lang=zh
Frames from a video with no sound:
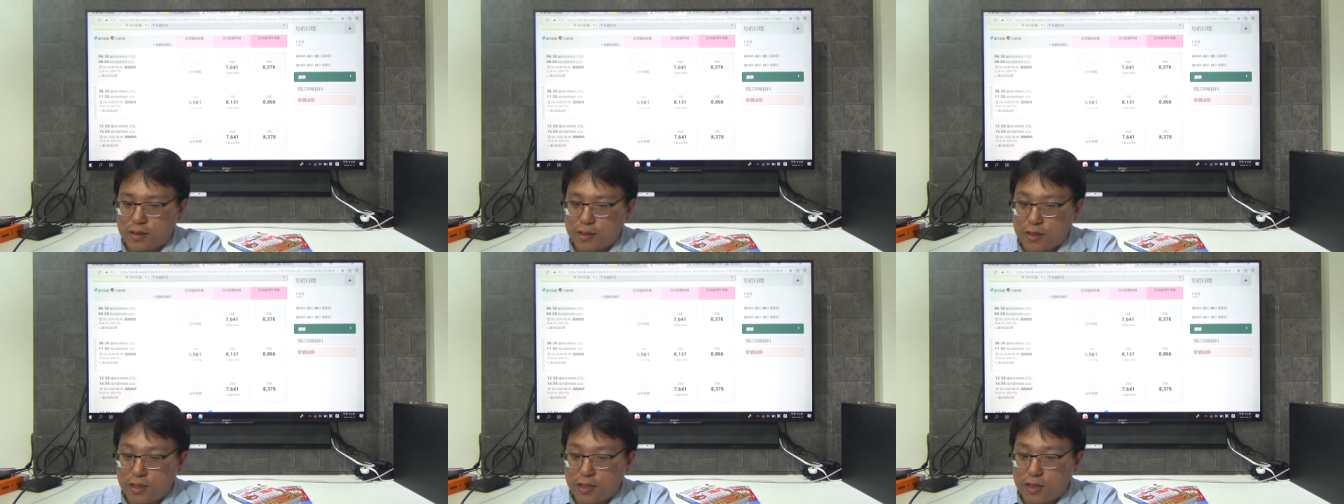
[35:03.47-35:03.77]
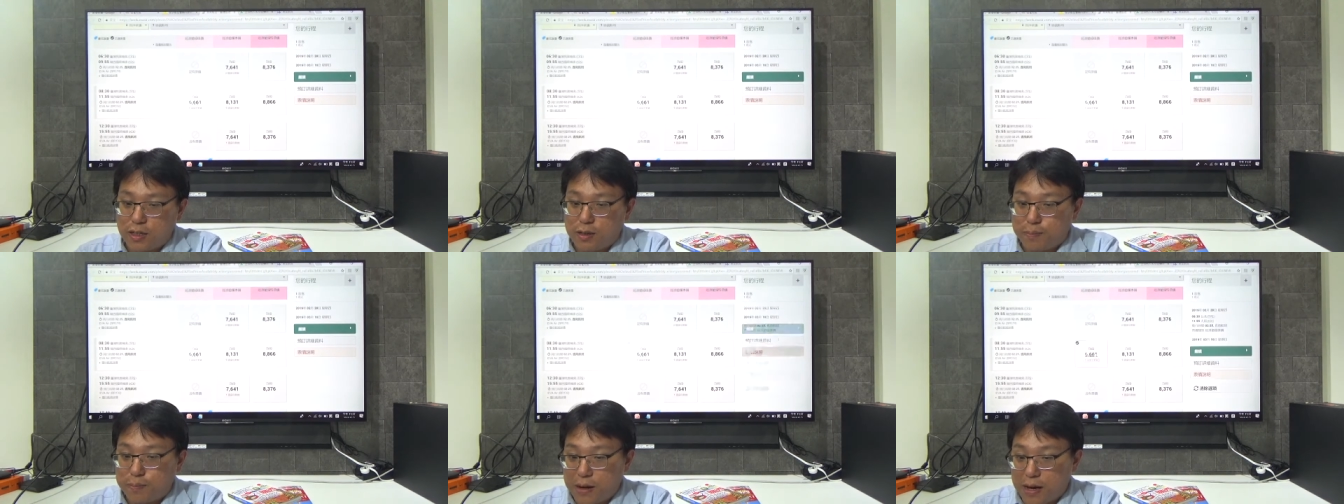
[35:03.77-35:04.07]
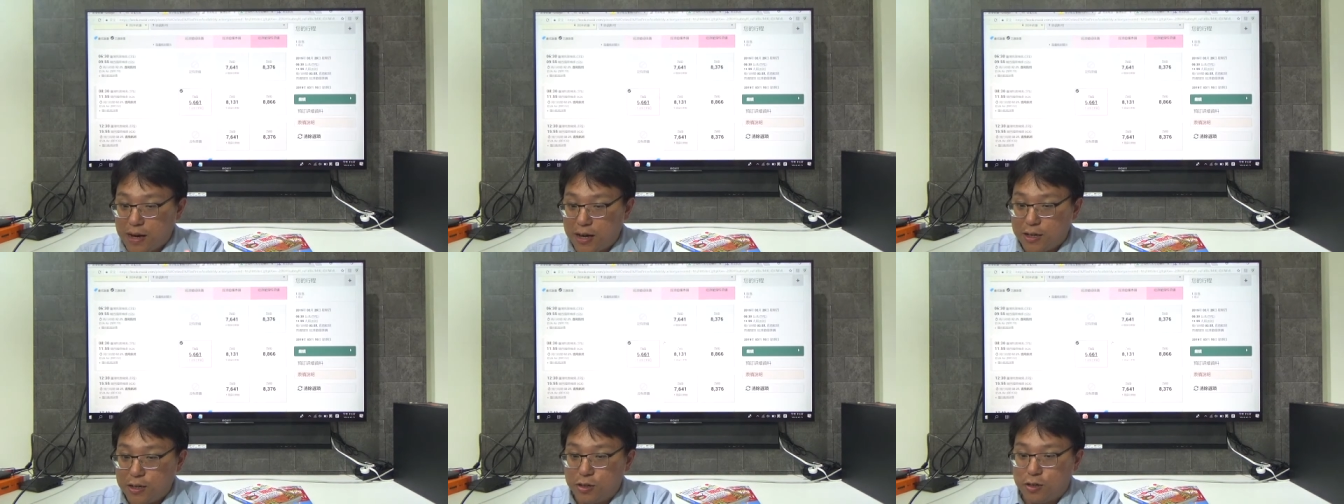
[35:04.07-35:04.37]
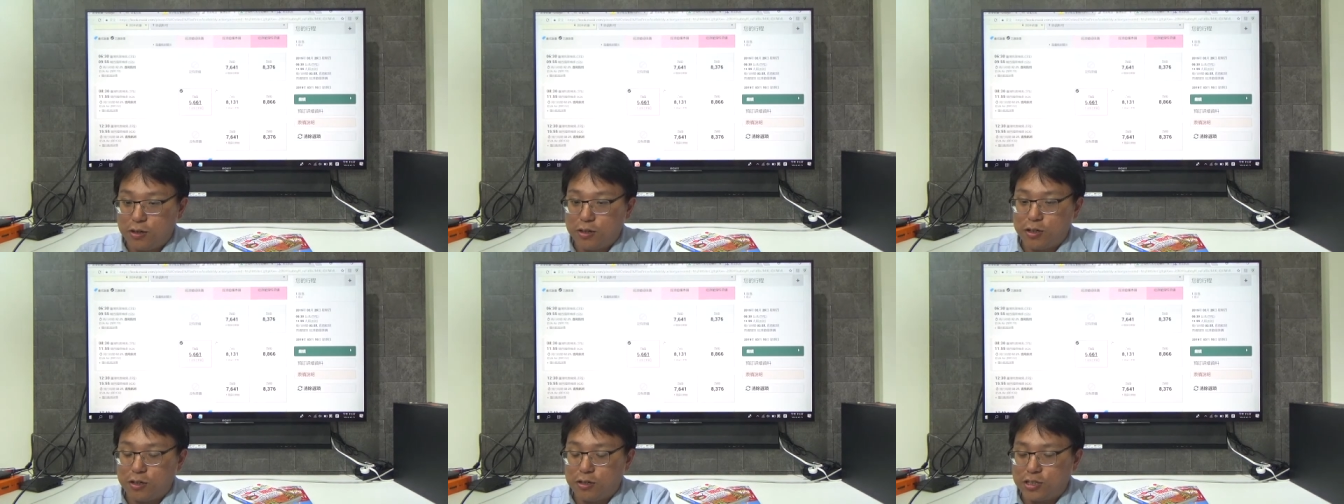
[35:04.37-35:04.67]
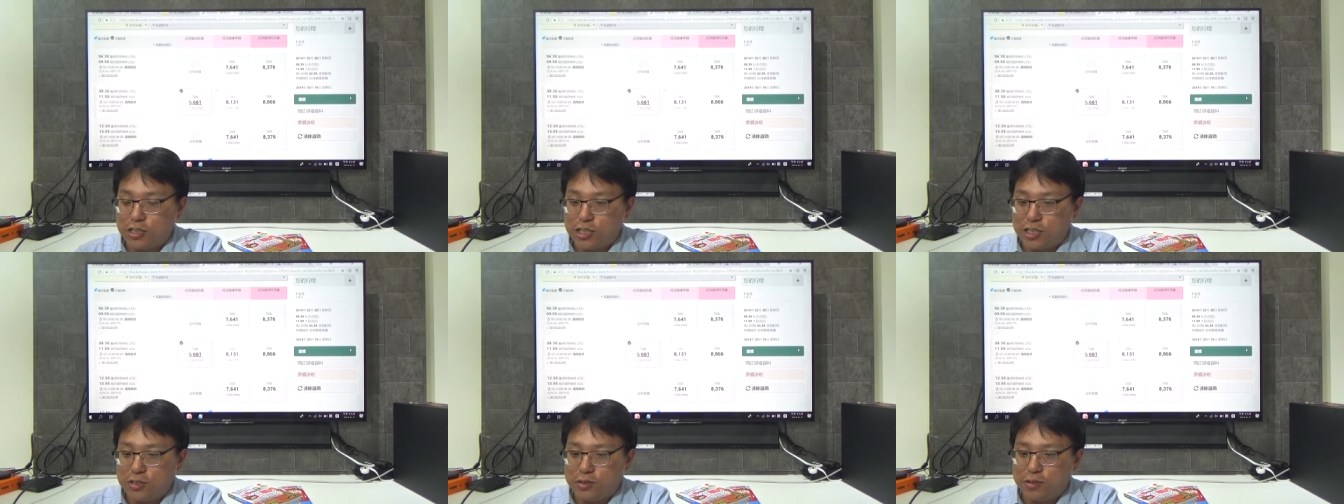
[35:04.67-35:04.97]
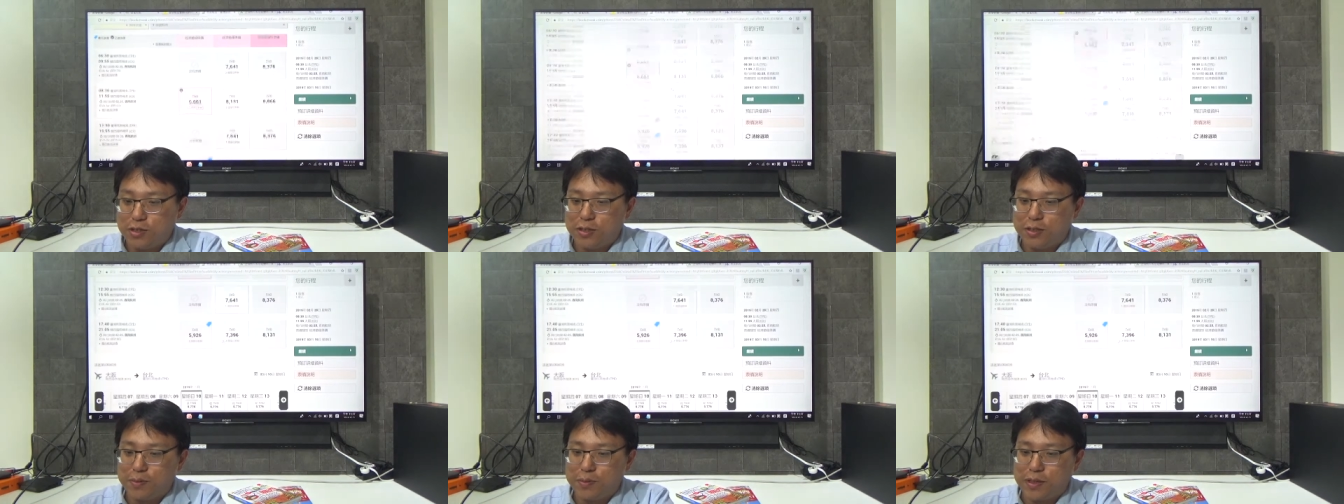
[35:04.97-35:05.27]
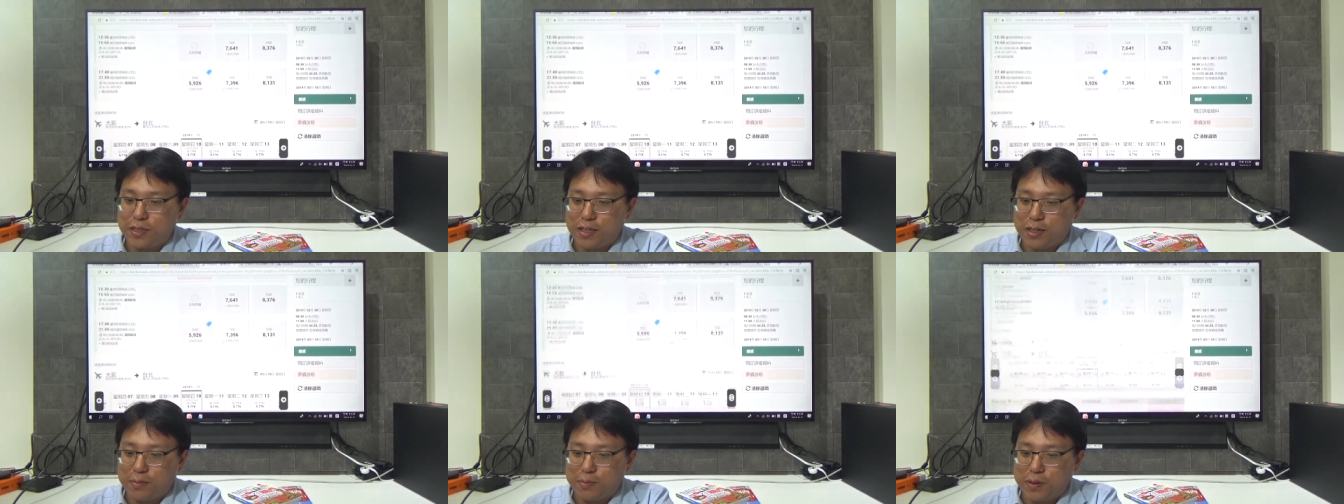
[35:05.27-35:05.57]
二二八，因为有机会
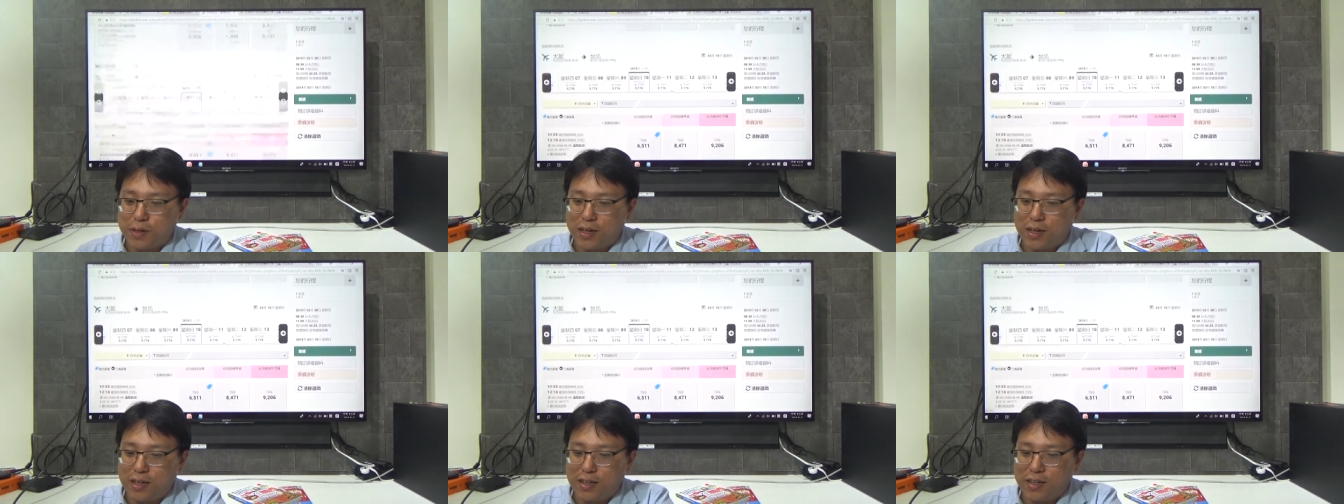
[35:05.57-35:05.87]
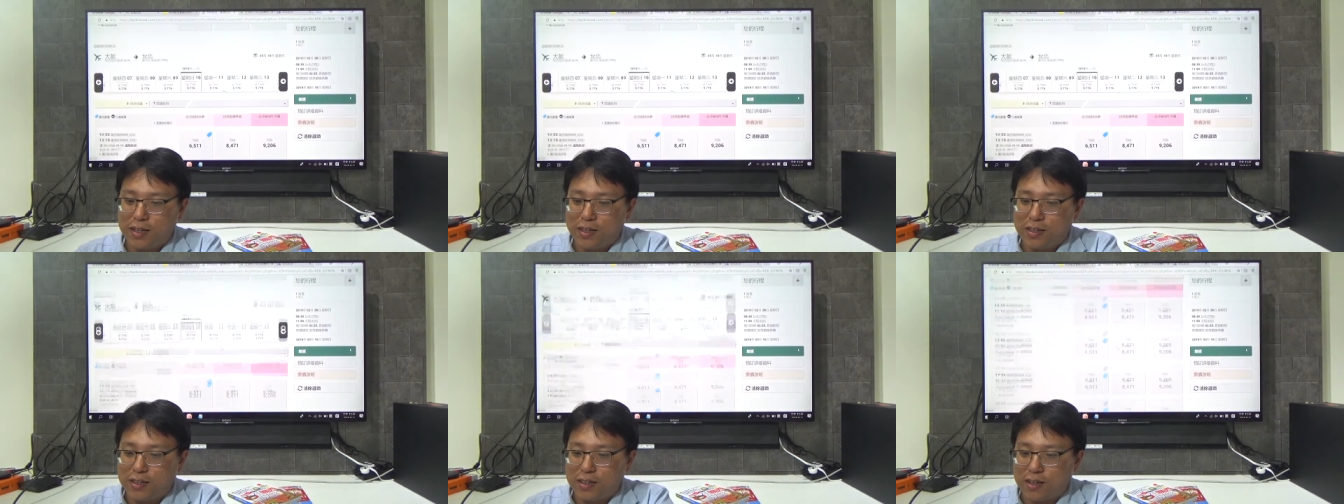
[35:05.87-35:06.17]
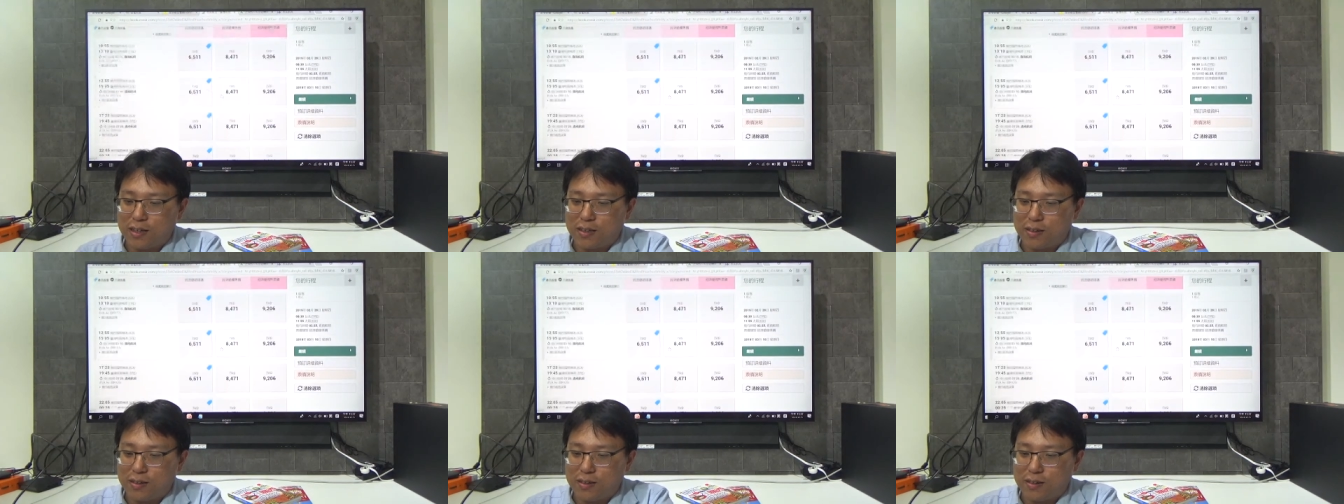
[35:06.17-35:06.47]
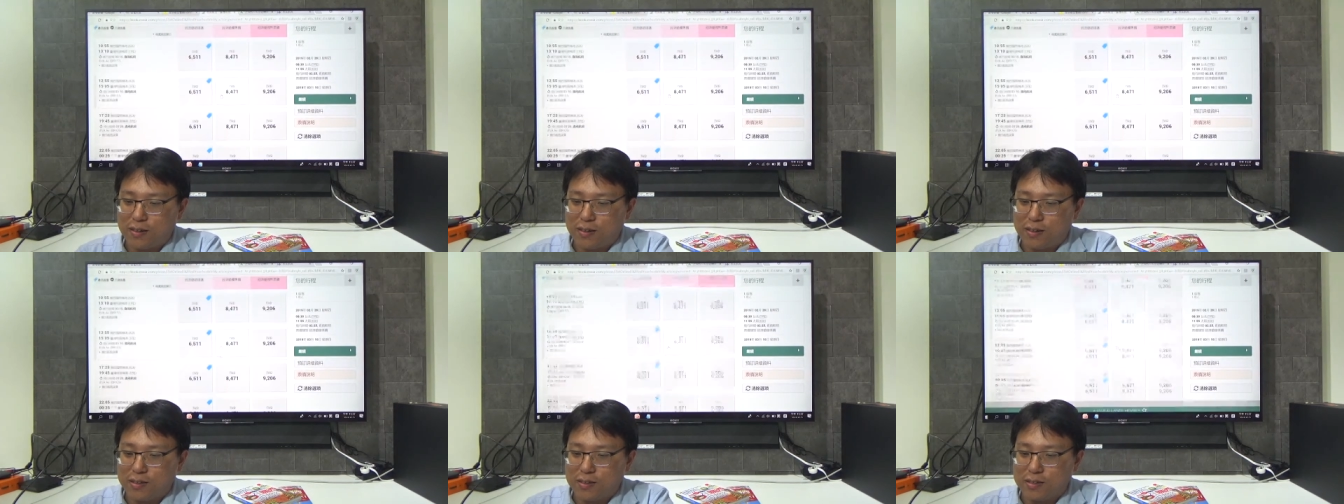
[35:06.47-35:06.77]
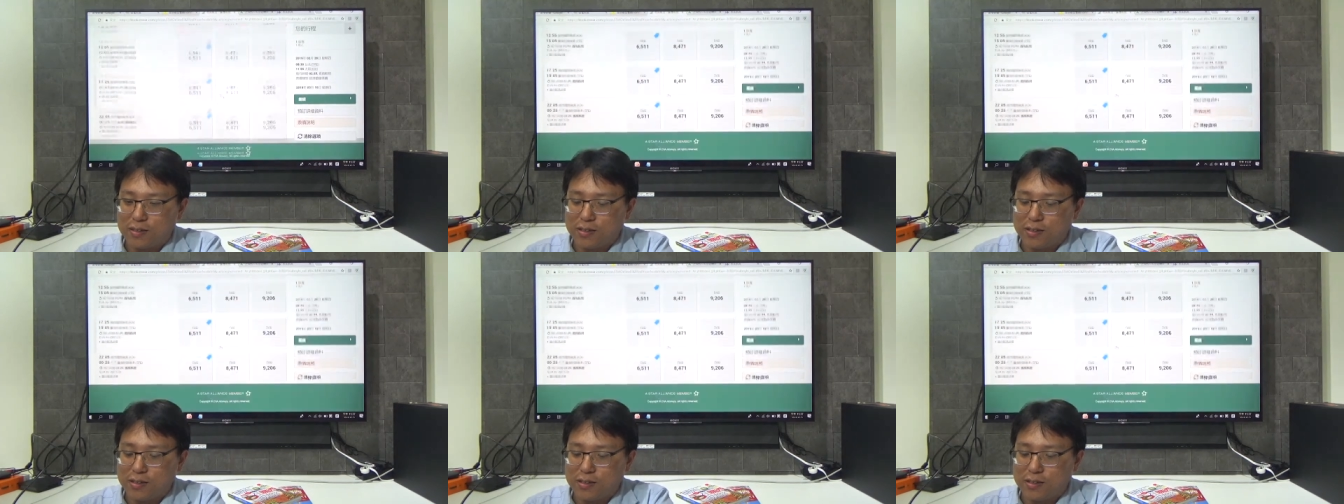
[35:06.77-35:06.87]
比较便宜一点哦，